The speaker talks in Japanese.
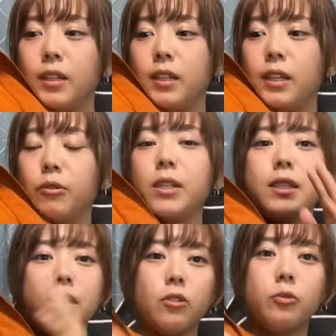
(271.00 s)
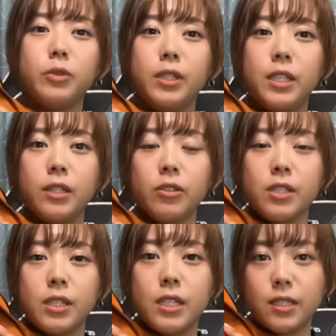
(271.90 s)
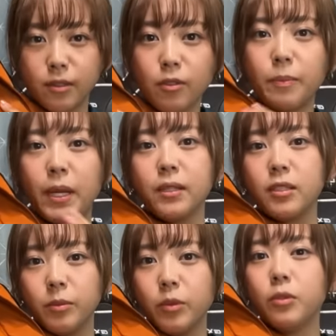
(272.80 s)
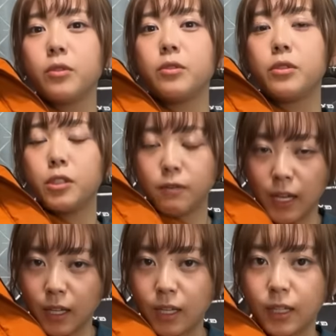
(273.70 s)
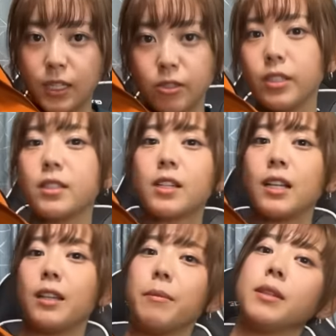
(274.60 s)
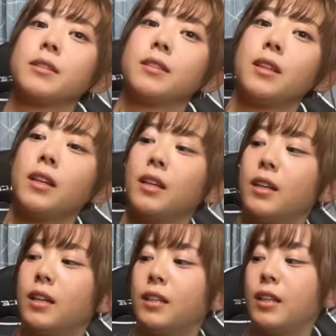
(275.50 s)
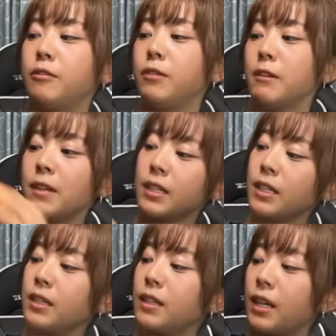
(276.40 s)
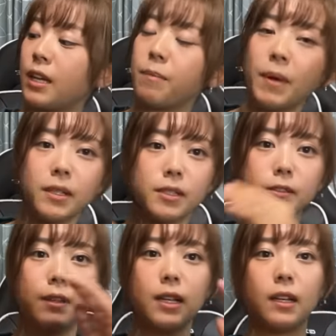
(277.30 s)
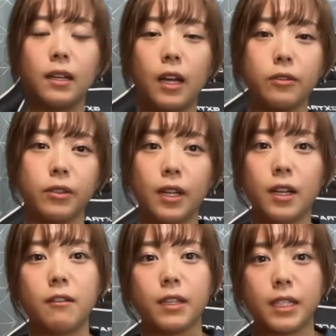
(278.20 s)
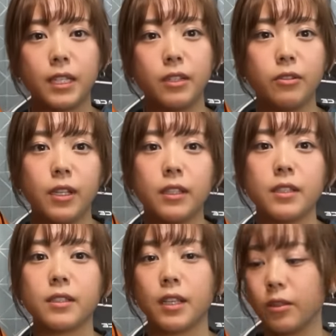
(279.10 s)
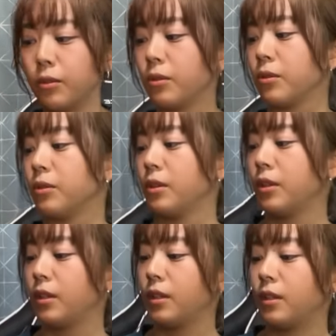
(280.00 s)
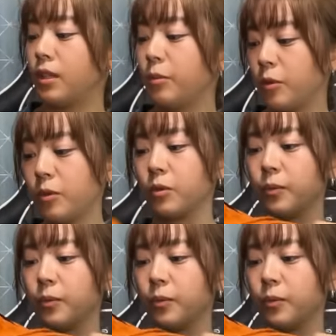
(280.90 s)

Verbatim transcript: 同じオムニヒートシリーズのパンツも冬は一緒に使ってますで上は金でパンツはあの中は銀色なんですけどでも